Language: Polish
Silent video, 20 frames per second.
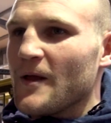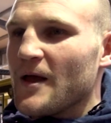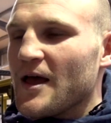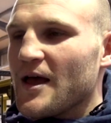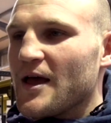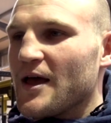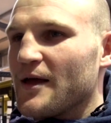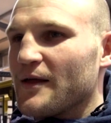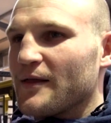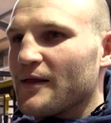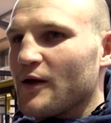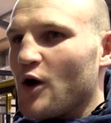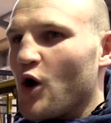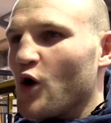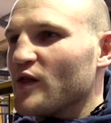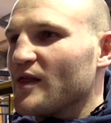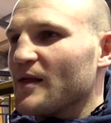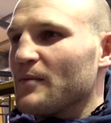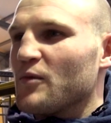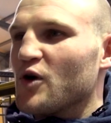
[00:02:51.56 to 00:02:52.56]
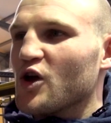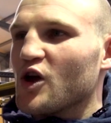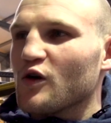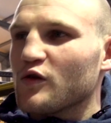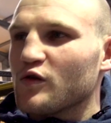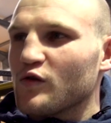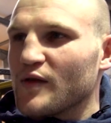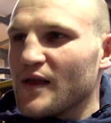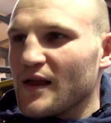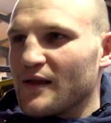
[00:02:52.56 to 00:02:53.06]
E, z ojcem
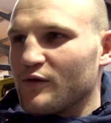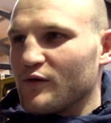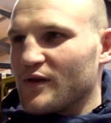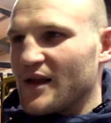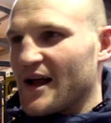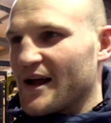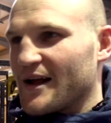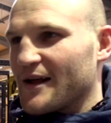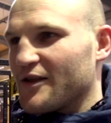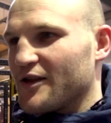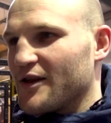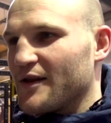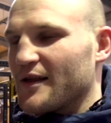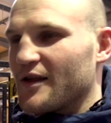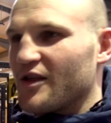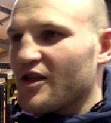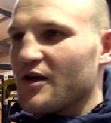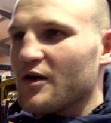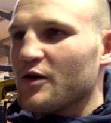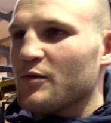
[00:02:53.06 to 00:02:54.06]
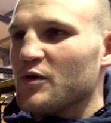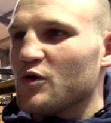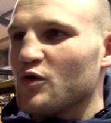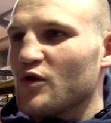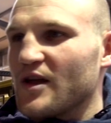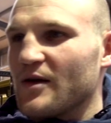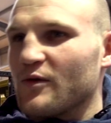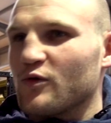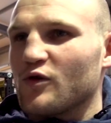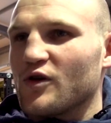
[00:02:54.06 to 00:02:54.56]
mojego sukcesu, tak? Czyli z Andrzejem
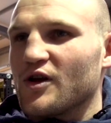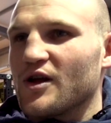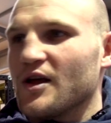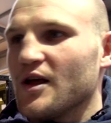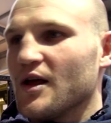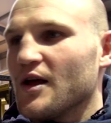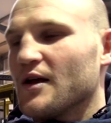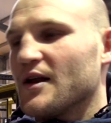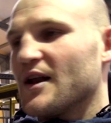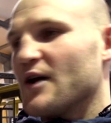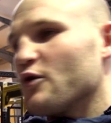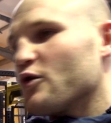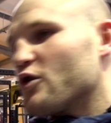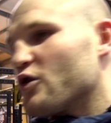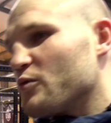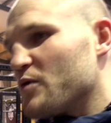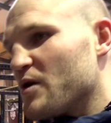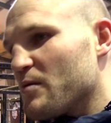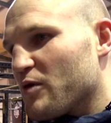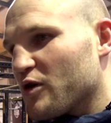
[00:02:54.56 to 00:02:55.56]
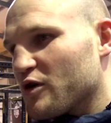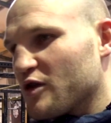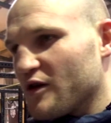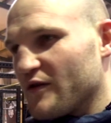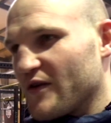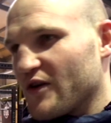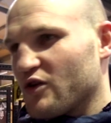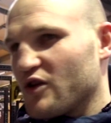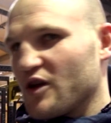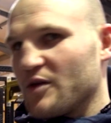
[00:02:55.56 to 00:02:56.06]
Gmitrukiem, który nauczył mnie
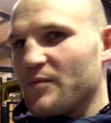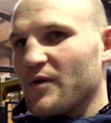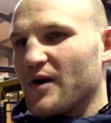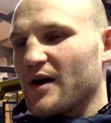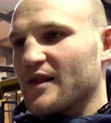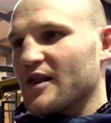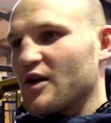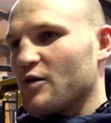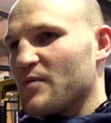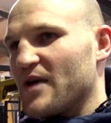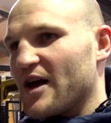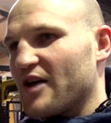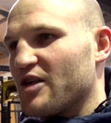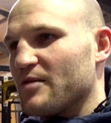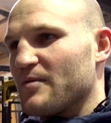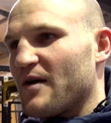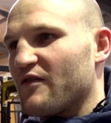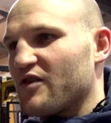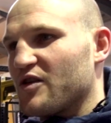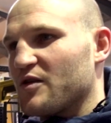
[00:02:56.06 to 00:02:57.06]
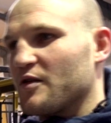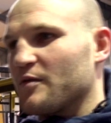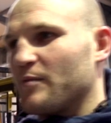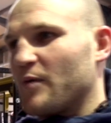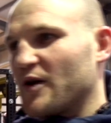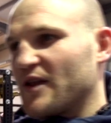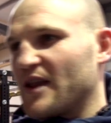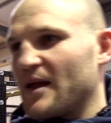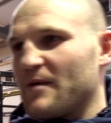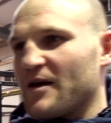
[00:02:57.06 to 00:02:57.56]
boksować, który pokazał mi, jak się bawić tym
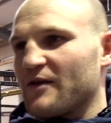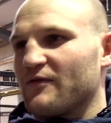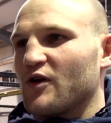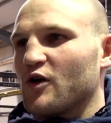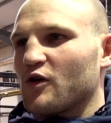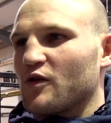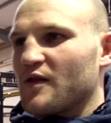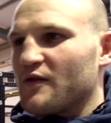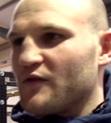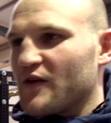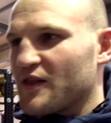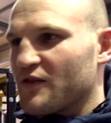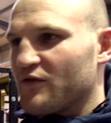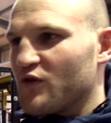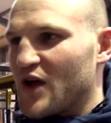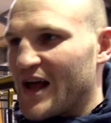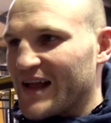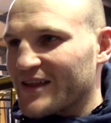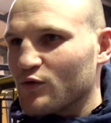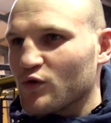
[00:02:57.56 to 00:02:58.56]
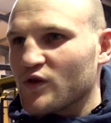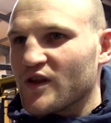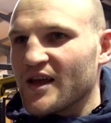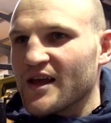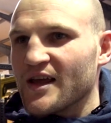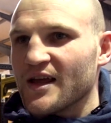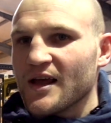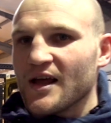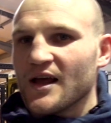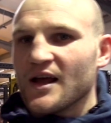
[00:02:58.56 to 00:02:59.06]
sportem, jak wykorzystywać swoje
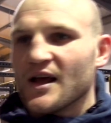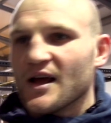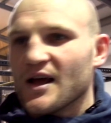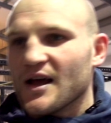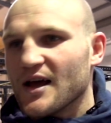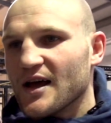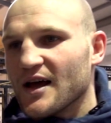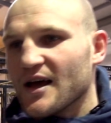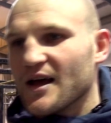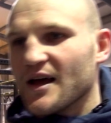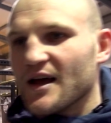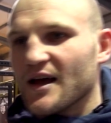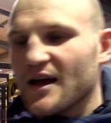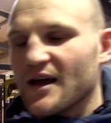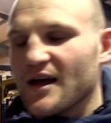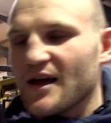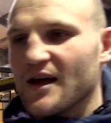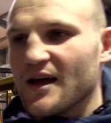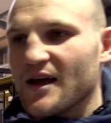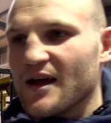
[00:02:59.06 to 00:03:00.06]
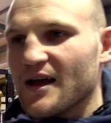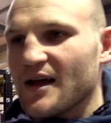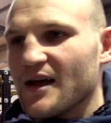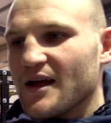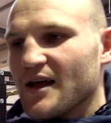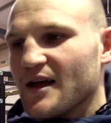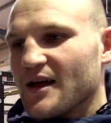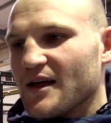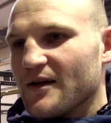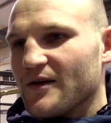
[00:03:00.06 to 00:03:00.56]
atuty. E,
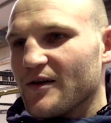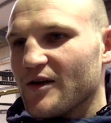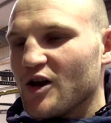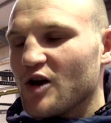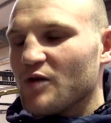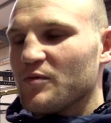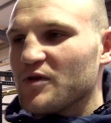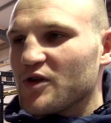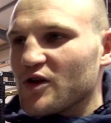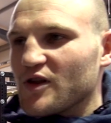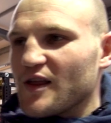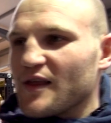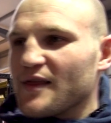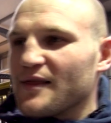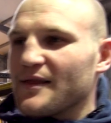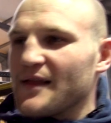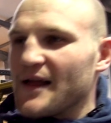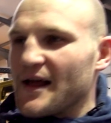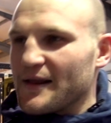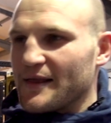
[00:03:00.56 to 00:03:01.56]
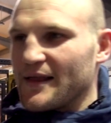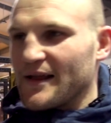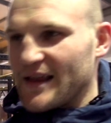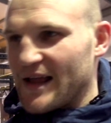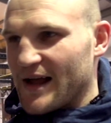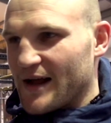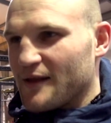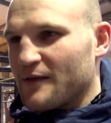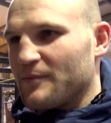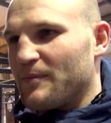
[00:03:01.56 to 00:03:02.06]
i robi to też z serca,
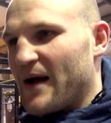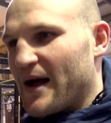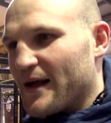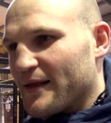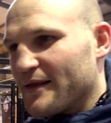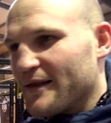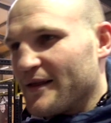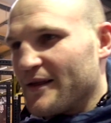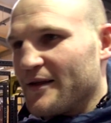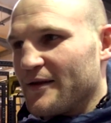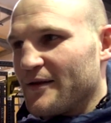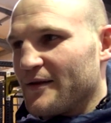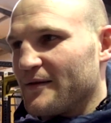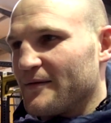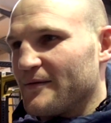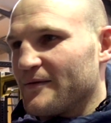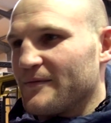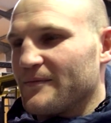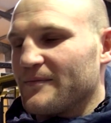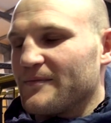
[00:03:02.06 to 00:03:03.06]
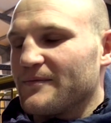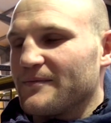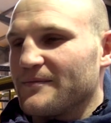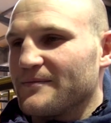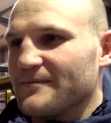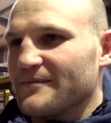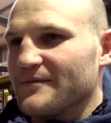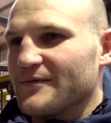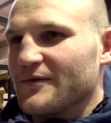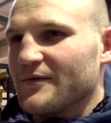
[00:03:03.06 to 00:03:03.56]
tak, z pasji,
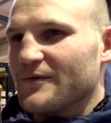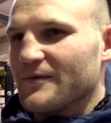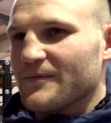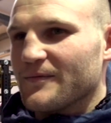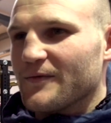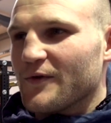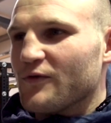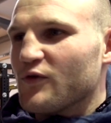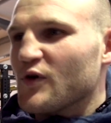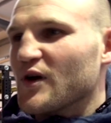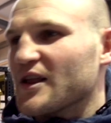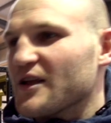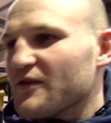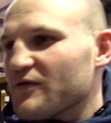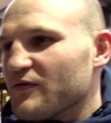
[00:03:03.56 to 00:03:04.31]
no wkłada